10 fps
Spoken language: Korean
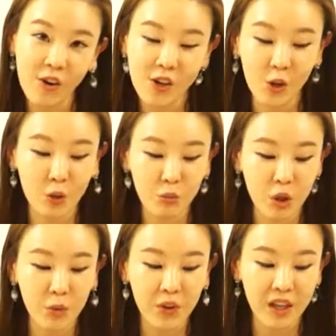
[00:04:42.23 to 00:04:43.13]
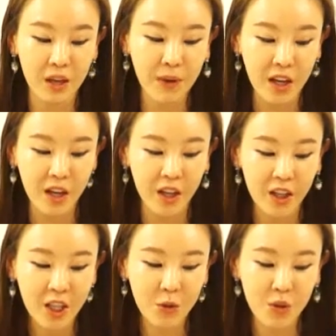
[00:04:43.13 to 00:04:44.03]
라고 물어본다라면
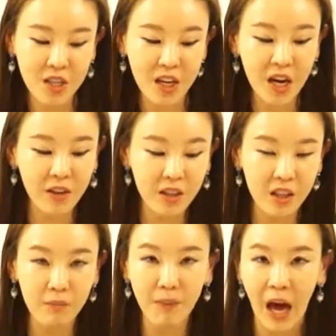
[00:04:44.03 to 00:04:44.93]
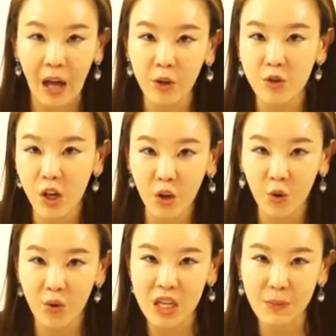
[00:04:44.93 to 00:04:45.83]
우리 책에 있는 pattern
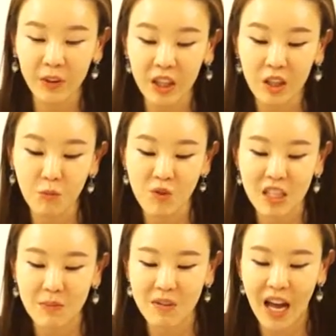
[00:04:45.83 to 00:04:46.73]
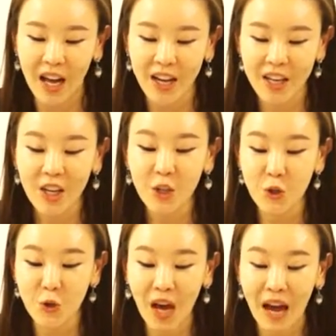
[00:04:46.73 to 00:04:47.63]
이, 이 번에 있는 문장입니다.
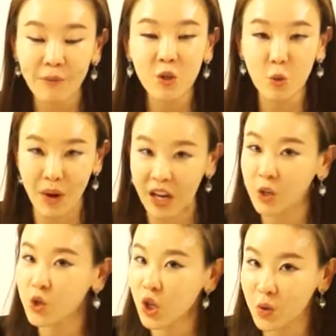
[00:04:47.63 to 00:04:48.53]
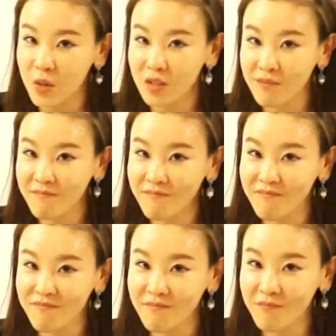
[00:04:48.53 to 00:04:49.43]
Do you have tomato juice?
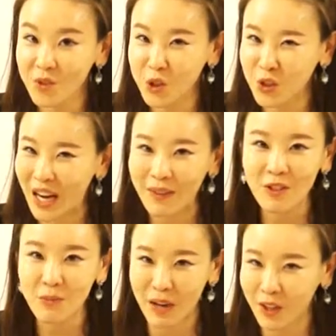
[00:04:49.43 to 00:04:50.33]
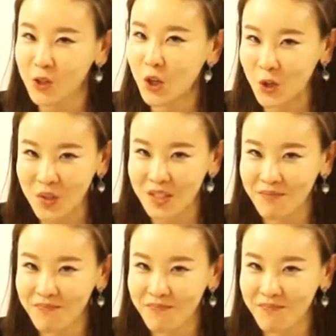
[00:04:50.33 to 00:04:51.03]
Do you have tomato juice?